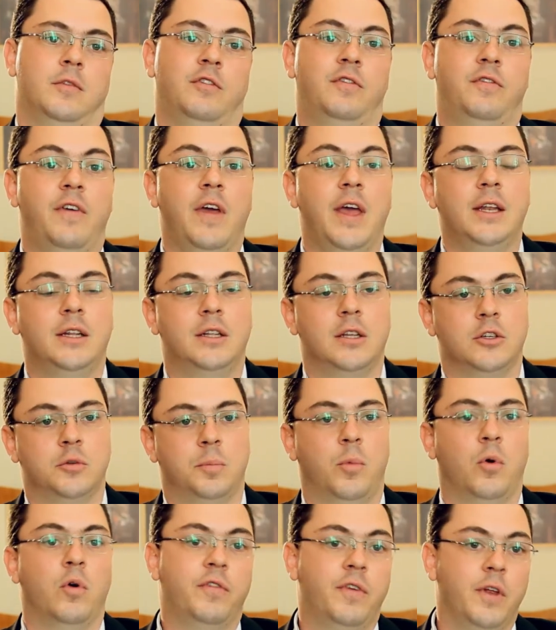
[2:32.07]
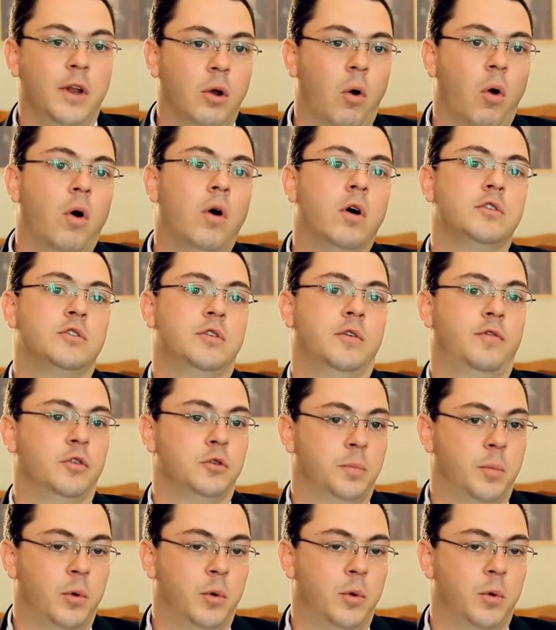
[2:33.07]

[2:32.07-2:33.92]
feitas por filósofos,